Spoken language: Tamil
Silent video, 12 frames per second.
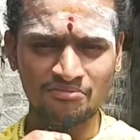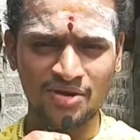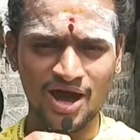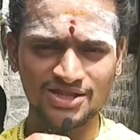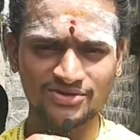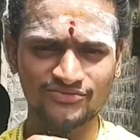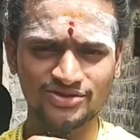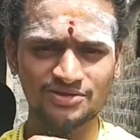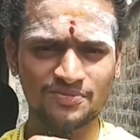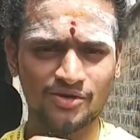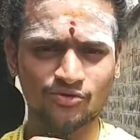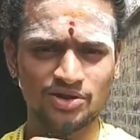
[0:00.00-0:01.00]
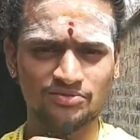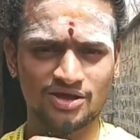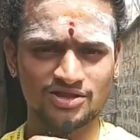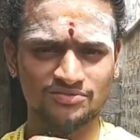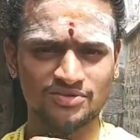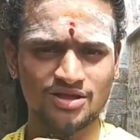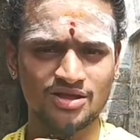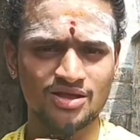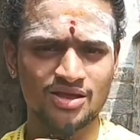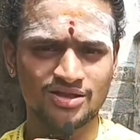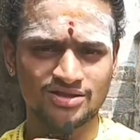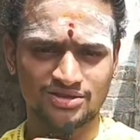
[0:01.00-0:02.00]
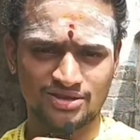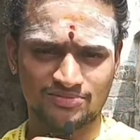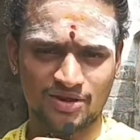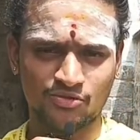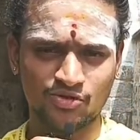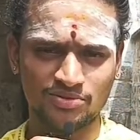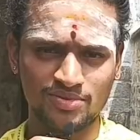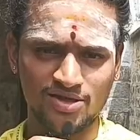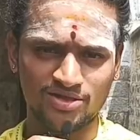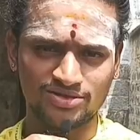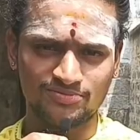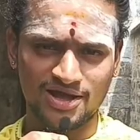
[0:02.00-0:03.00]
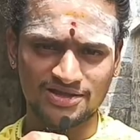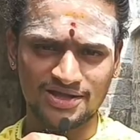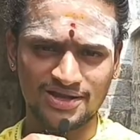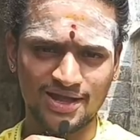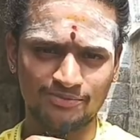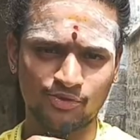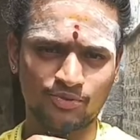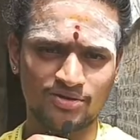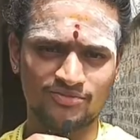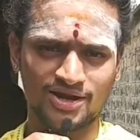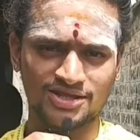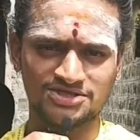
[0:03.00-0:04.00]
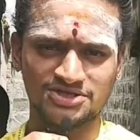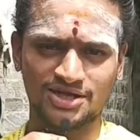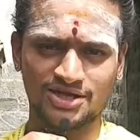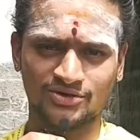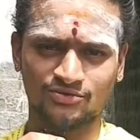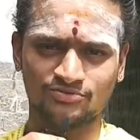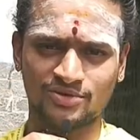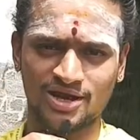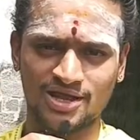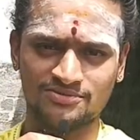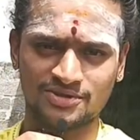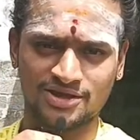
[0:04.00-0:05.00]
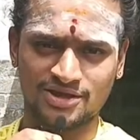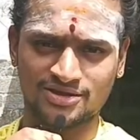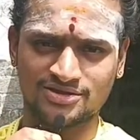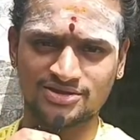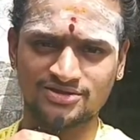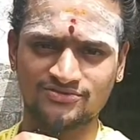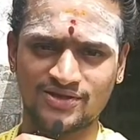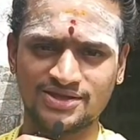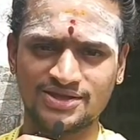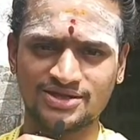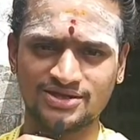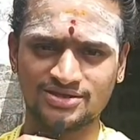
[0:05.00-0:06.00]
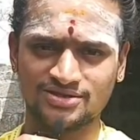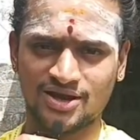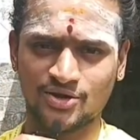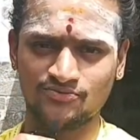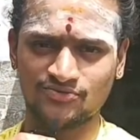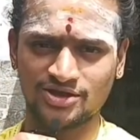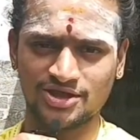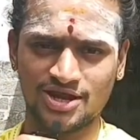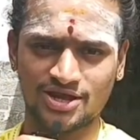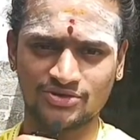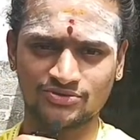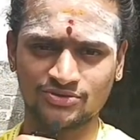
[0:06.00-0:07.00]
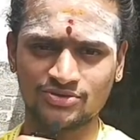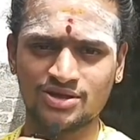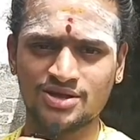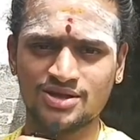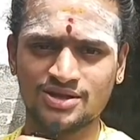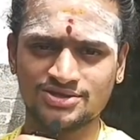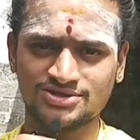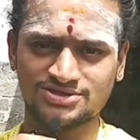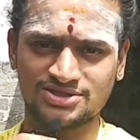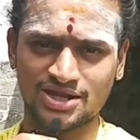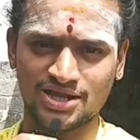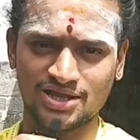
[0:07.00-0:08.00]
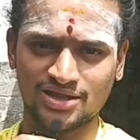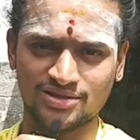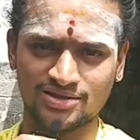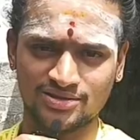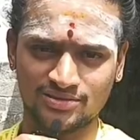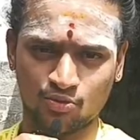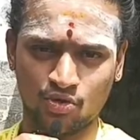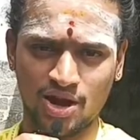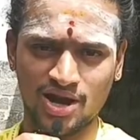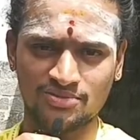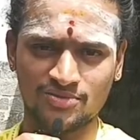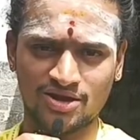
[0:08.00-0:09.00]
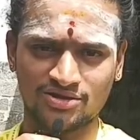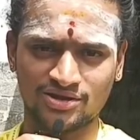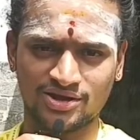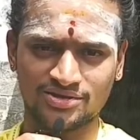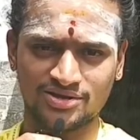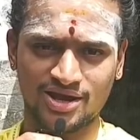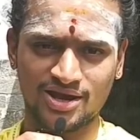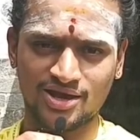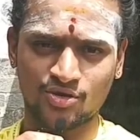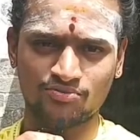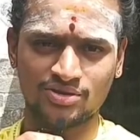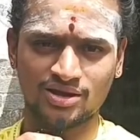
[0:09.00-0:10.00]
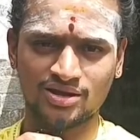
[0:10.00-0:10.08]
மாதம் வந்து பங்குனி மாதம் இந்த பங்குனி மாதம் பார்த்தீங்கன்னா எப்போவுமே வறட்சியாக இருக்கும் மழை பெய்யாது வெயில் கடும் வெயிலாக இருக்கும் சித்திரைக்கு முன்னாடி மாதங்கிறதுனால ரொம்ப